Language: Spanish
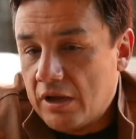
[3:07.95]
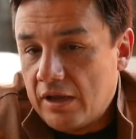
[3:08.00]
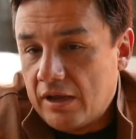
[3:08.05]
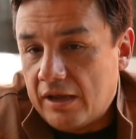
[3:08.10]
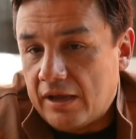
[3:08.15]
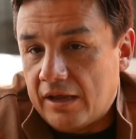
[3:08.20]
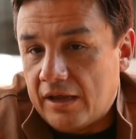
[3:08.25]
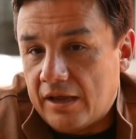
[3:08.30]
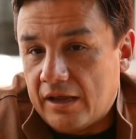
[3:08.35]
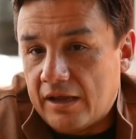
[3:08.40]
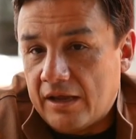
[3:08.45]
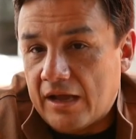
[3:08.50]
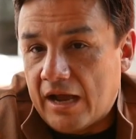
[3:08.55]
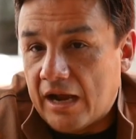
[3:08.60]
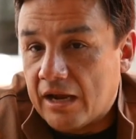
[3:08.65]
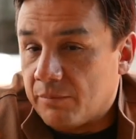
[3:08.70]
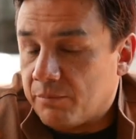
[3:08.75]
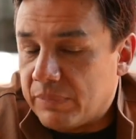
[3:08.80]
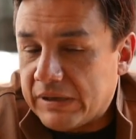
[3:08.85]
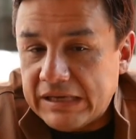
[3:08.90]
eh,
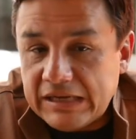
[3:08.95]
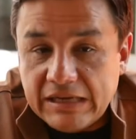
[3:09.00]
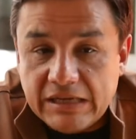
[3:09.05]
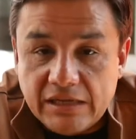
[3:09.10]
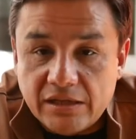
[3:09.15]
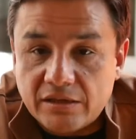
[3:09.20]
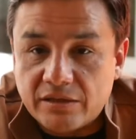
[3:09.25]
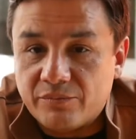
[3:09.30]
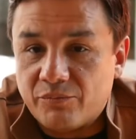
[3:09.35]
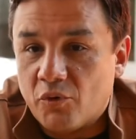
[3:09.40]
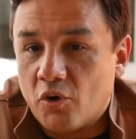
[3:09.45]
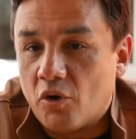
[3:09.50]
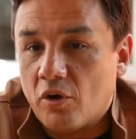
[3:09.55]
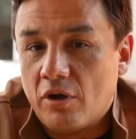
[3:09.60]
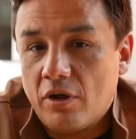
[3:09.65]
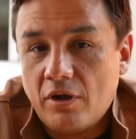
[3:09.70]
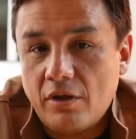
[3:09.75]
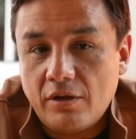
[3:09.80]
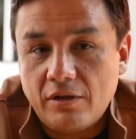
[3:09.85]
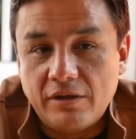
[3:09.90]
alpinismo,
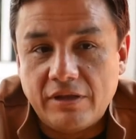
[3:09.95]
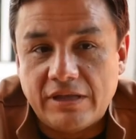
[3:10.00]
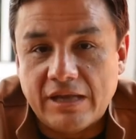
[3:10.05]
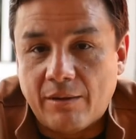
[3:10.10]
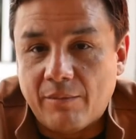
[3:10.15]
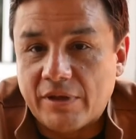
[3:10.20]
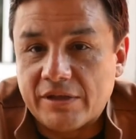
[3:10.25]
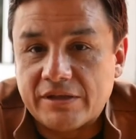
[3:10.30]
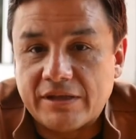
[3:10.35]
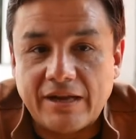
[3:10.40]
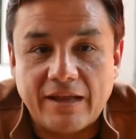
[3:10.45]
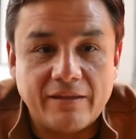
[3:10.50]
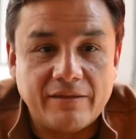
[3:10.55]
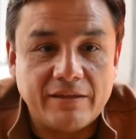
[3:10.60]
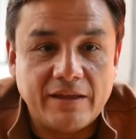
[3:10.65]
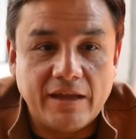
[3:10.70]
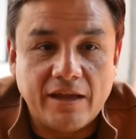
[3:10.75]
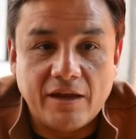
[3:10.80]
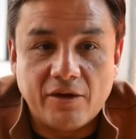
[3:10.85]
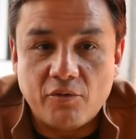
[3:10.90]
ya más
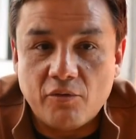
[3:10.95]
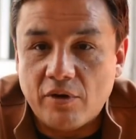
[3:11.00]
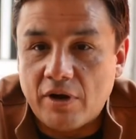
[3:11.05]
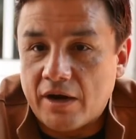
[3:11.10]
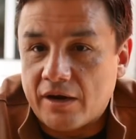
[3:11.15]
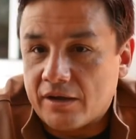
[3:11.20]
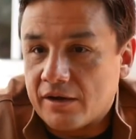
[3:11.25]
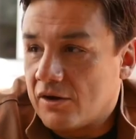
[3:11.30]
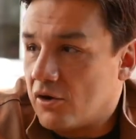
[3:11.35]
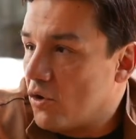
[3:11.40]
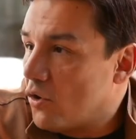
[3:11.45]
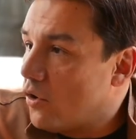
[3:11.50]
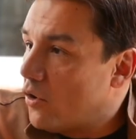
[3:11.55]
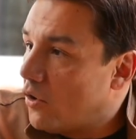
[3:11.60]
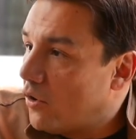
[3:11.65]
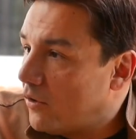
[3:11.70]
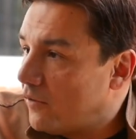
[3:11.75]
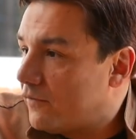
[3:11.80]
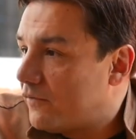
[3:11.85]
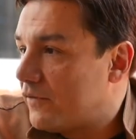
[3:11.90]
grande jugar golf
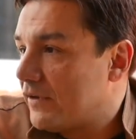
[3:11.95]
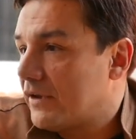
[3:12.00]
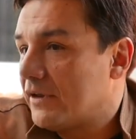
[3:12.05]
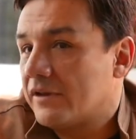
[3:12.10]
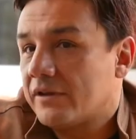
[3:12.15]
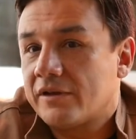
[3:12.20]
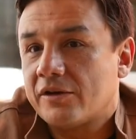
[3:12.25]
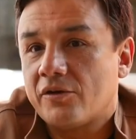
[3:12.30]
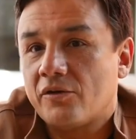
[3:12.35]
eh,